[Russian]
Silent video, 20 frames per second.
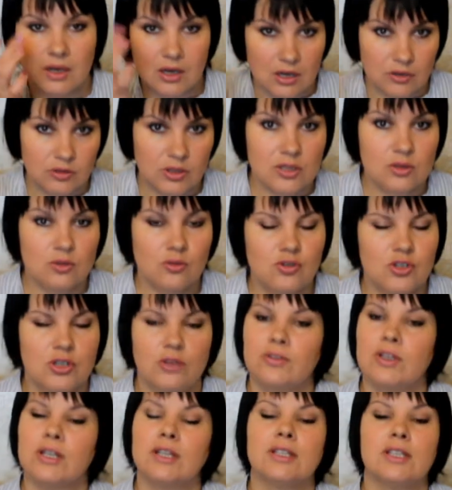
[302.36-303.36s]
а с нас
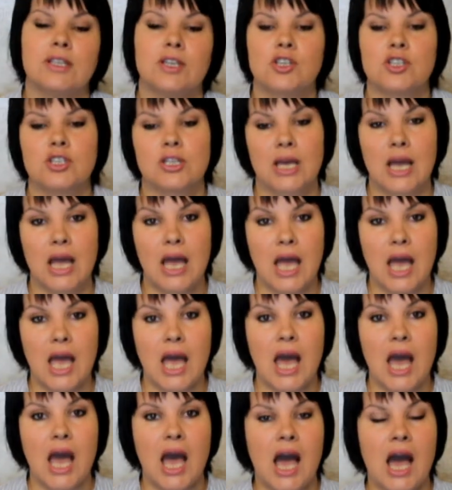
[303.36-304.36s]
век нежно.
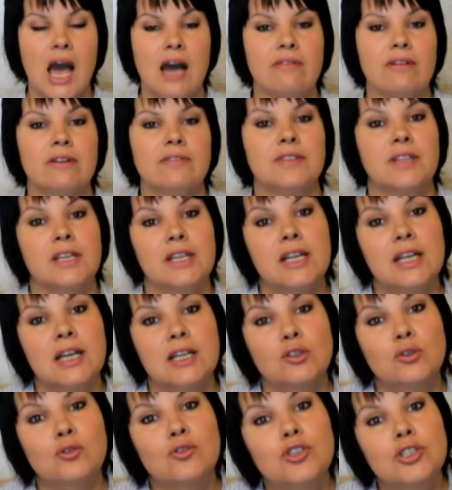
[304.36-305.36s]
А во-вторых,
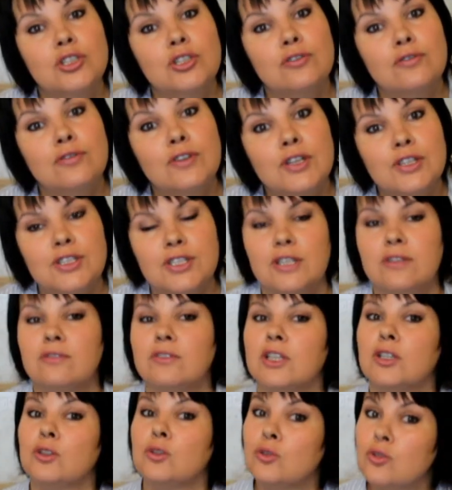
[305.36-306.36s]
оно очень
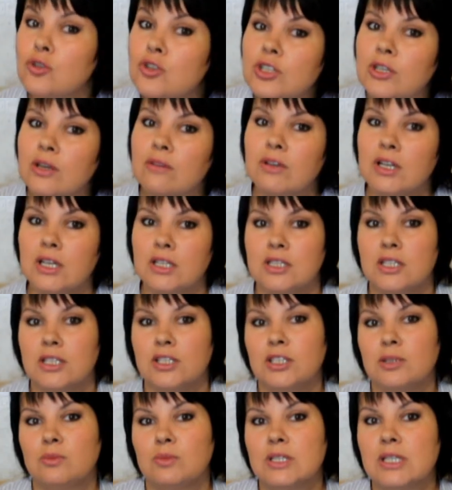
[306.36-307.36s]
эффективное, тоже является
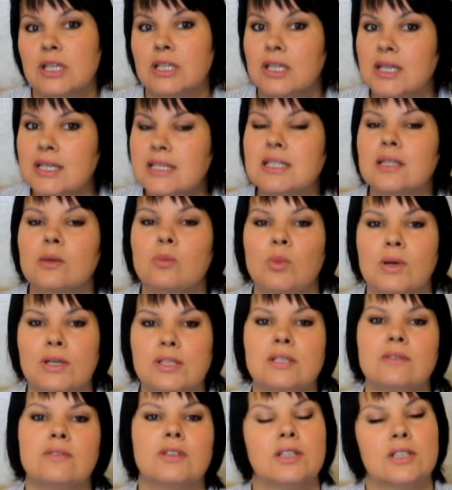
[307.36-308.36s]
одним из классных
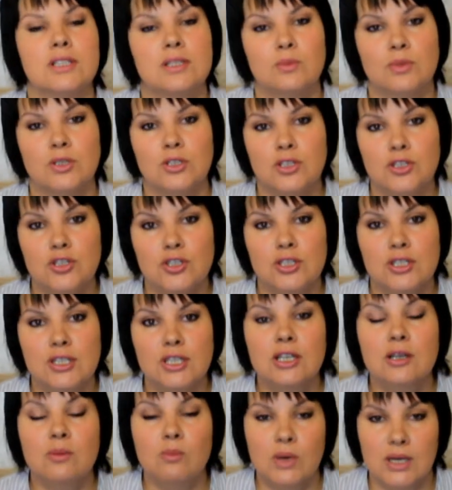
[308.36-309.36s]
базовых
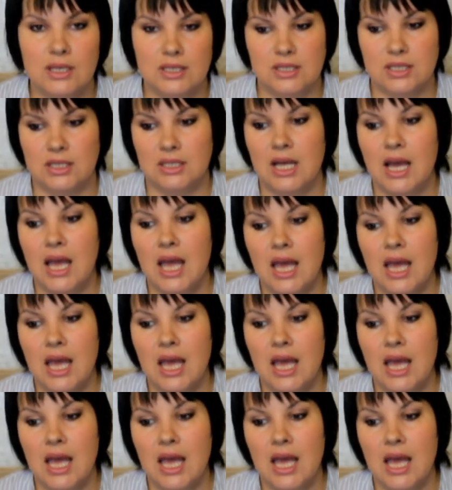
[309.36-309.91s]
косметических масел.